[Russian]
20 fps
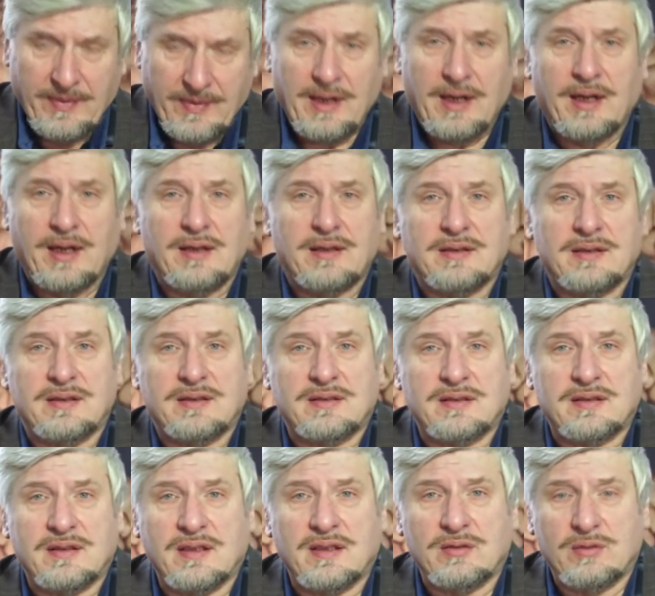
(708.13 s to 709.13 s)

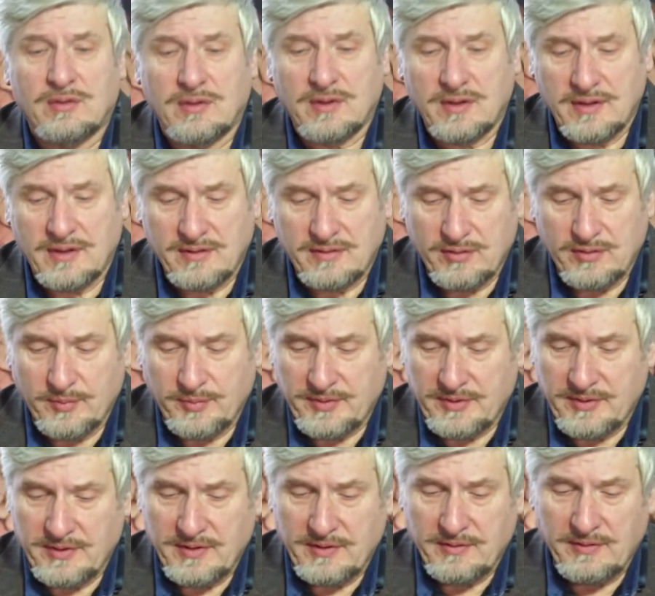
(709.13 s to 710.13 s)
Алитас, которая,
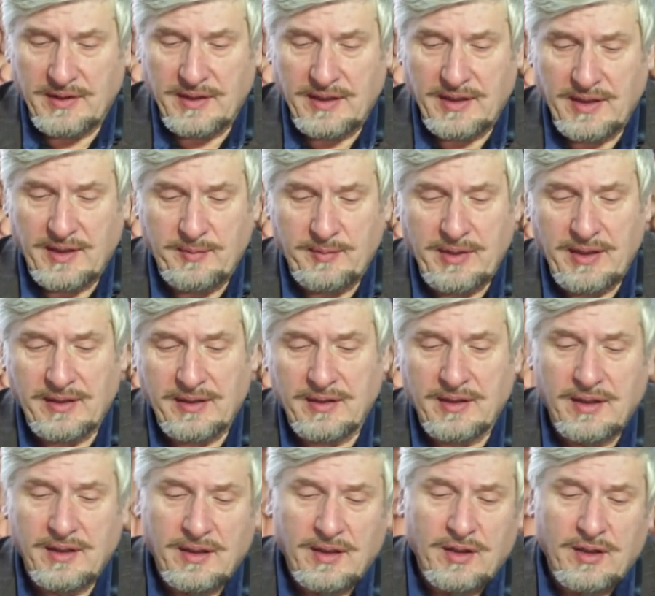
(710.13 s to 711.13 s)
собственно говоря,
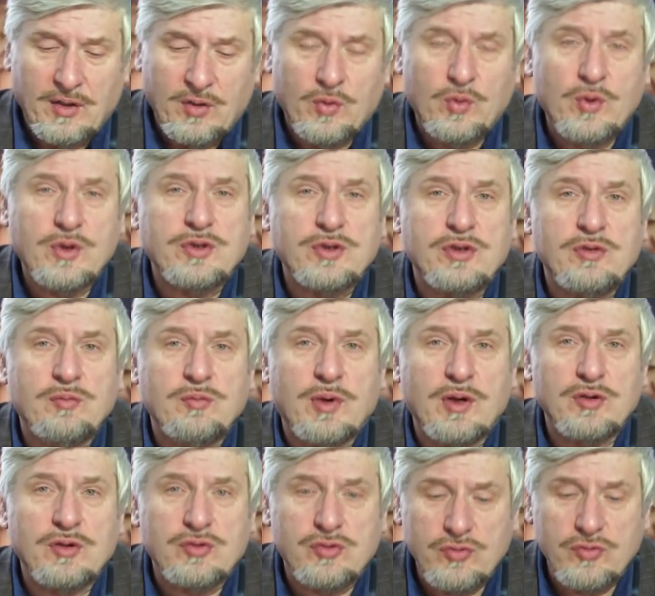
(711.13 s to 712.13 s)
имела очень
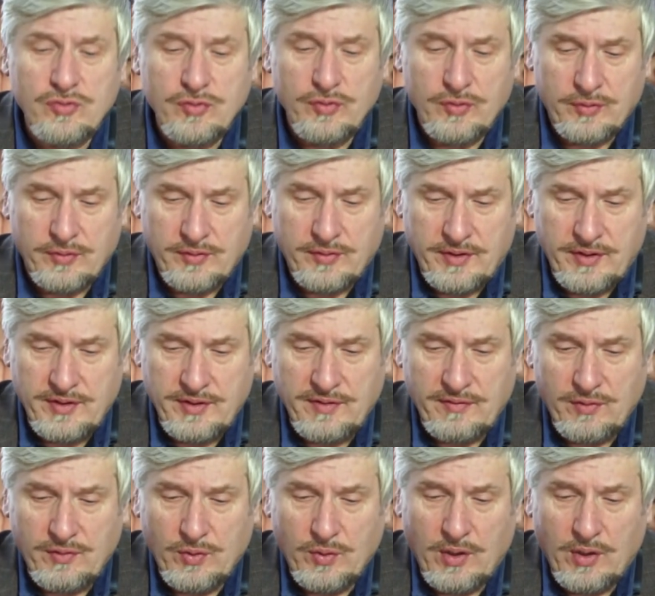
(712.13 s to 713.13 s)
большую
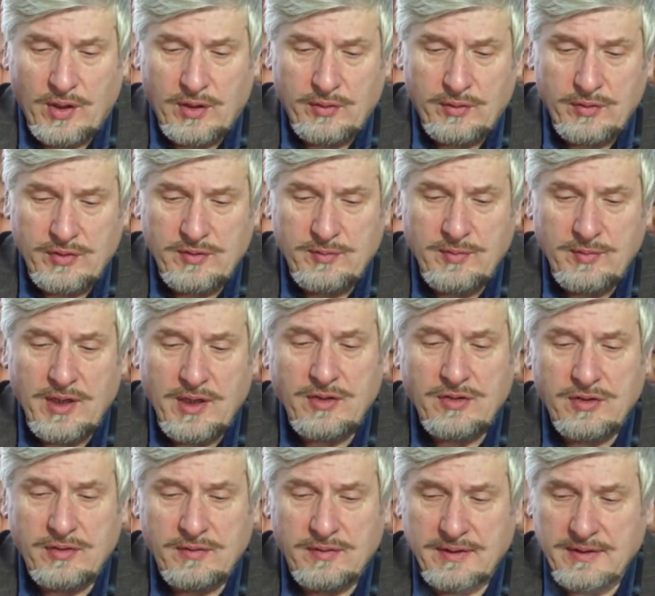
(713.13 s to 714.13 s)
индивидуальную
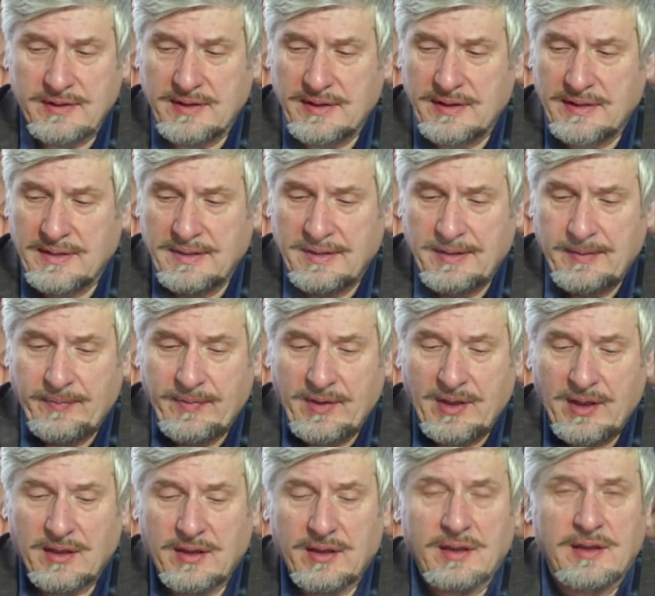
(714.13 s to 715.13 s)
изменчивость
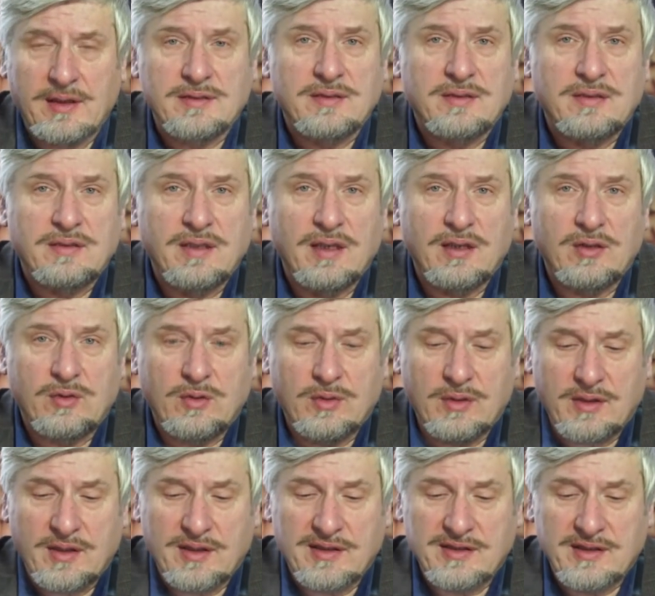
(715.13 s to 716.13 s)
как раз
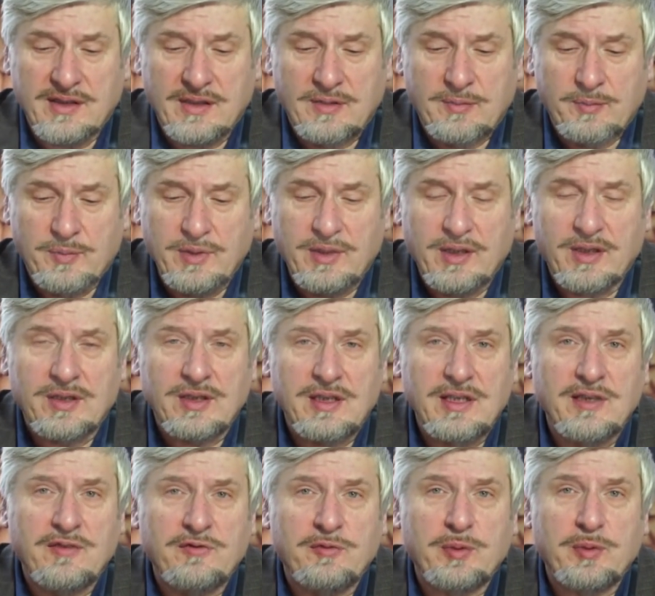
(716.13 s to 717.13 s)
неокортекса,
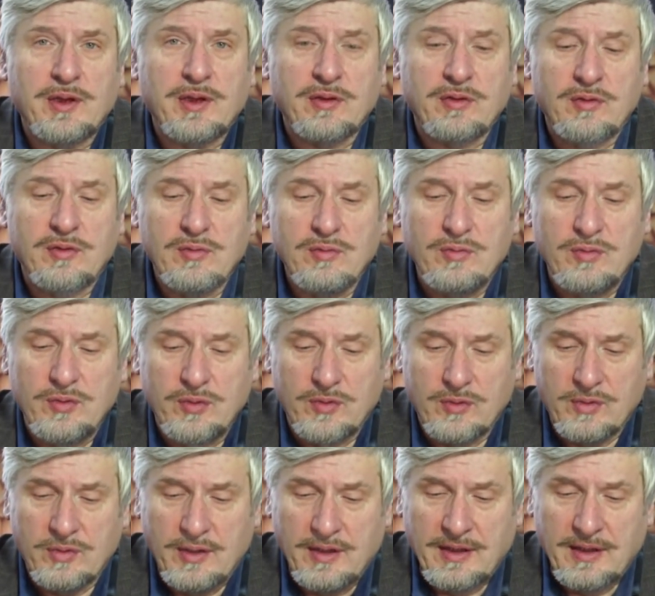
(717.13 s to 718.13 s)
подошли к
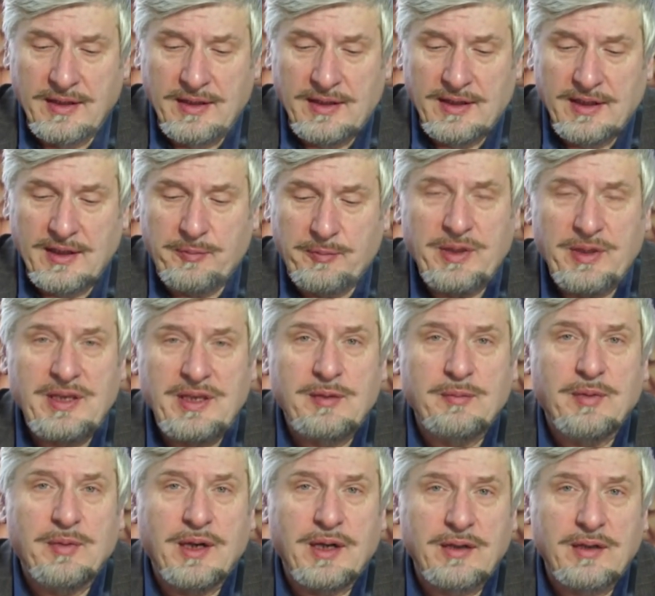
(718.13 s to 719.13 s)
вплотную к
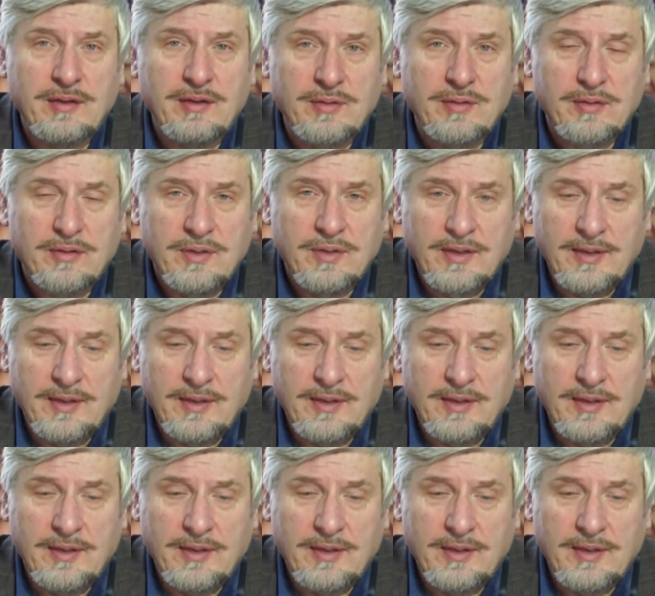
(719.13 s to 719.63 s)
пониманию